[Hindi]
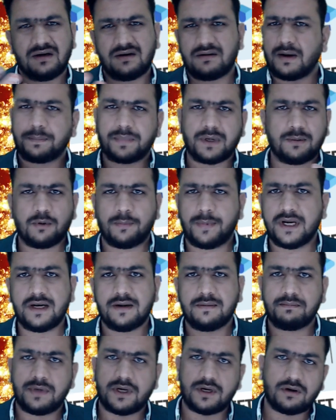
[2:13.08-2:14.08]
आपका मोबाइल
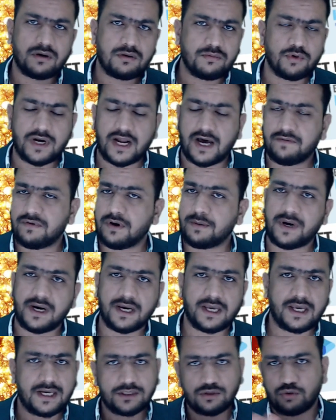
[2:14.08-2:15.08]
नंबर और वो नाम वाम
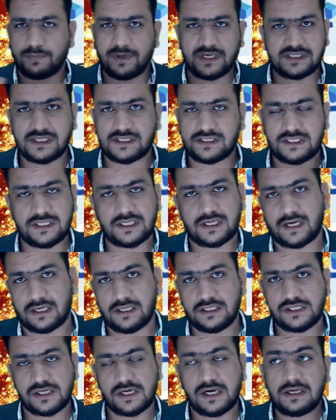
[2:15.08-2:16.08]
मांगेगा जो बेसिक चीज़ें कर
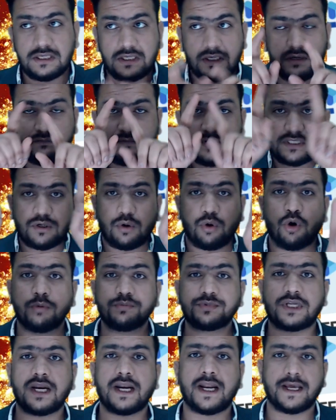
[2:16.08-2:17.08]
लीजिएगा फिर जो होम
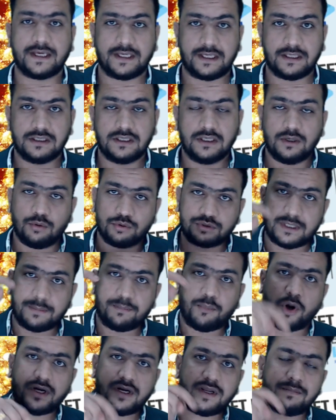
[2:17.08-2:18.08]
स्क्रीन आएगी उसके
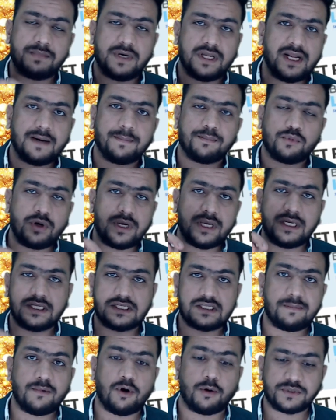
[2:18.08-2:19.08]
बॉटम में ना आपको एक
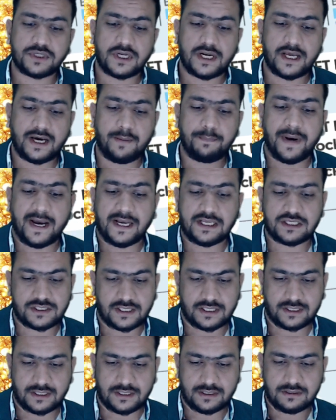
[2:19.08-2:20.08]
नीचे में ऑप्शन आएगा बैच
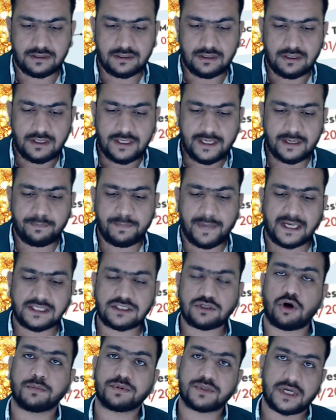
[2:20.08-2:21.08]
करके एक बैच
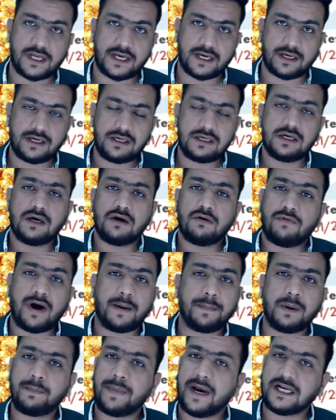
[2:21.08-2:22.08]
का ऑप्शन आएगा वहाँ
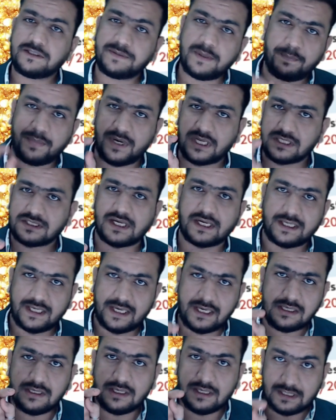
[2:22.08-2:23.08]
पे बैच में प्लस करके
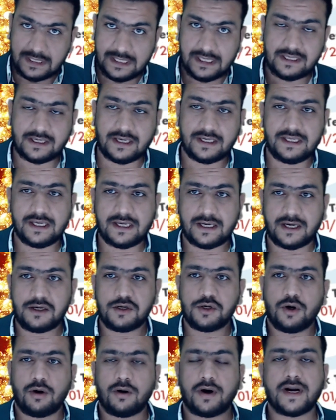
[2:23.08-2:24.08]
क्लिक करिएगा
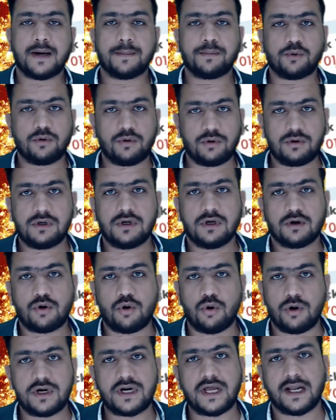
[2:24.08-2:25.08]
और आपको
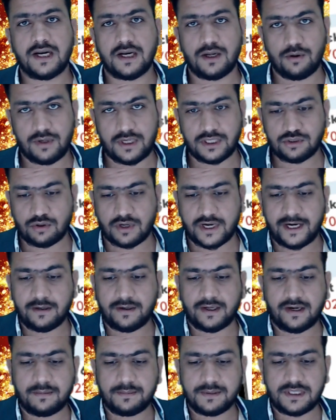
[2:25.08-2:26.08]
कोड डालना होगा जो रेड
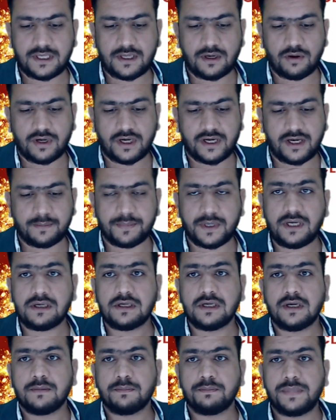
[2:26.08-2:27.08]
कलर में दिख रहा होगा यहाँ पे
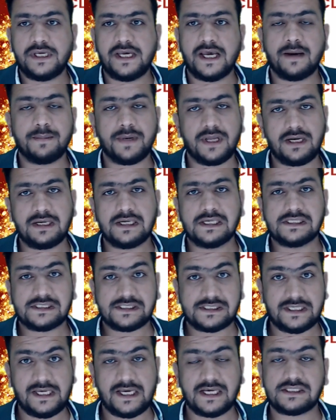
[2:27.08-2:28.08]
बी एम एल
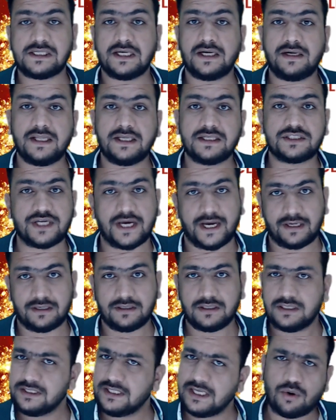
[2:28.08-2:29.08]
सी एस सी टी जैन
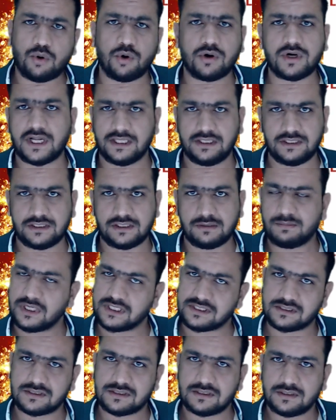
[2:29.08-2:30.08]
ये कोड डाल दीजिए
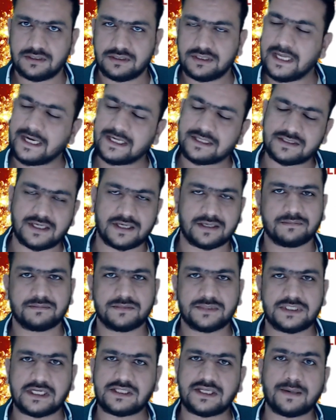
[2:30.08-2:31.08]
बस दैट सेट
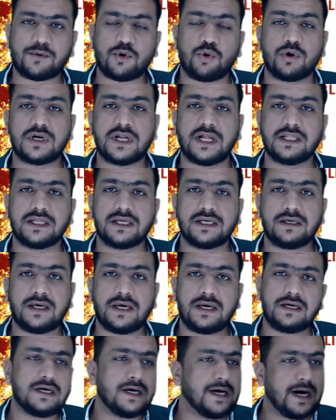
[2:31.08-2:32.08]
जैसे आप कोड डाल
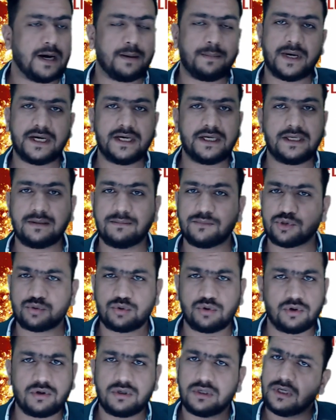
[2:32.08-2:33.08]
देंगे हमारी टीम
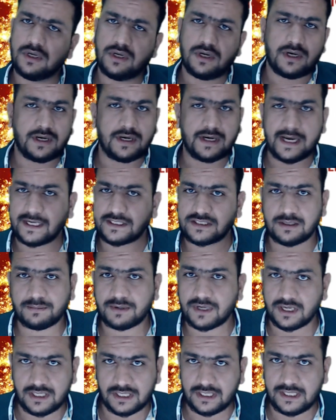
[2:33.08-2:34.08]
उसको एक्सेप्ट
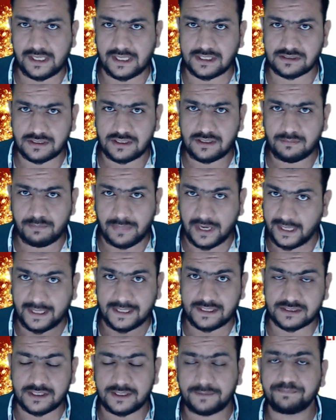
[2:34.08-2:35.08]
कर लेगी यहाँ से
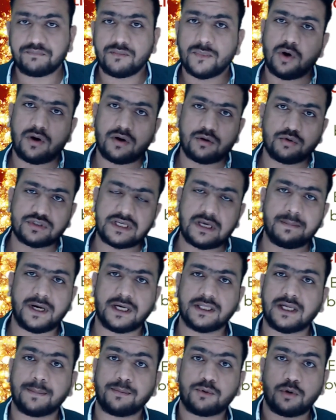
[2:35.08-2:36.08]
बैकेंड से और उसके
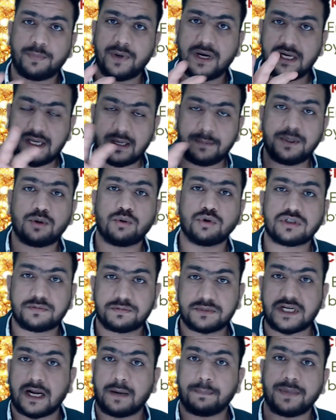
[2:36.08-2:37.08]
बाद आपको पहले अभी कुछ
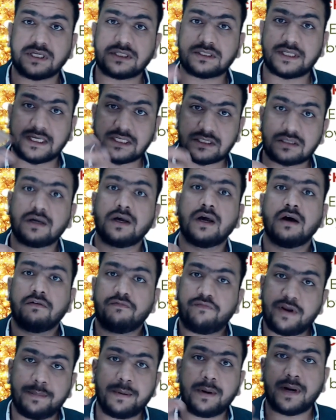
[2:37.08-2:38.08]
चार पांच टेस्ट
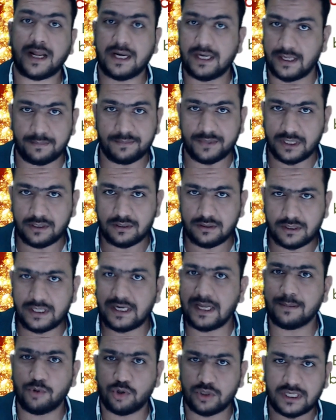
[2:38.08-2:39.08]
फ्री में डाले हमने
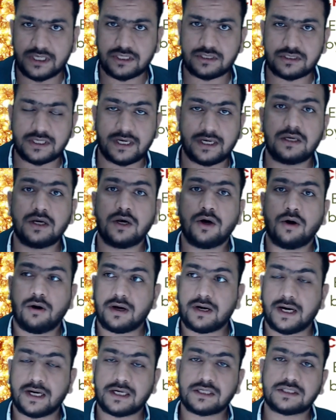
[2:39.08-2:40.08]
डेमो टेस्ट है
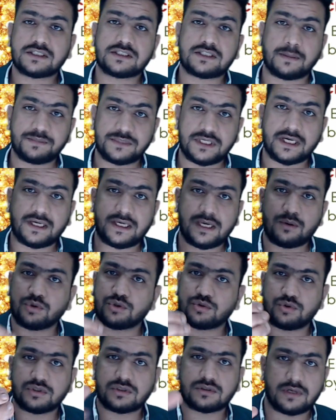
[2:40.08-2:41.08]
और हर सब्जेक्ट के कुछ
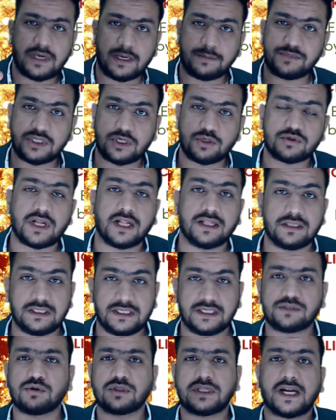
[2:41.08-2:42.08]
कुछ एम डाल
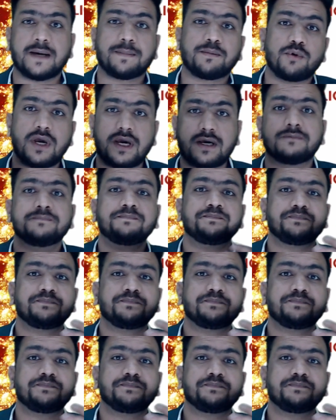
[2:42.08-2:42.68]
दिए सो दैट आपको एक